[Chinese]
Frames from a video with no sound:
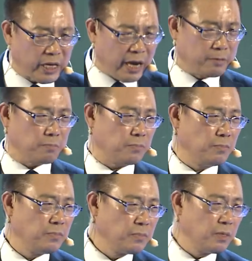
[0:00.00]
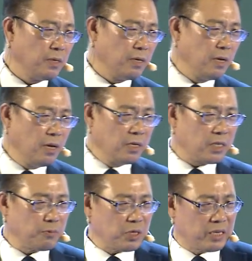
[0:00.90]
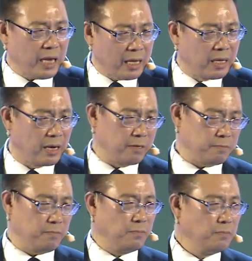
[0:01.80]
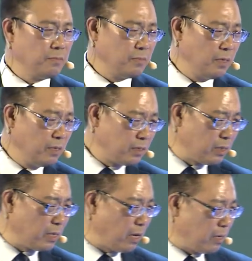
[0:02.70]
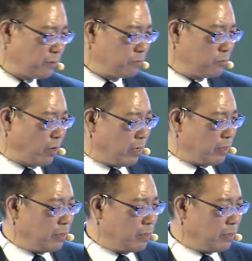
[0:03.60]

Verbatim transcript: 献？是不是善的？是的，对。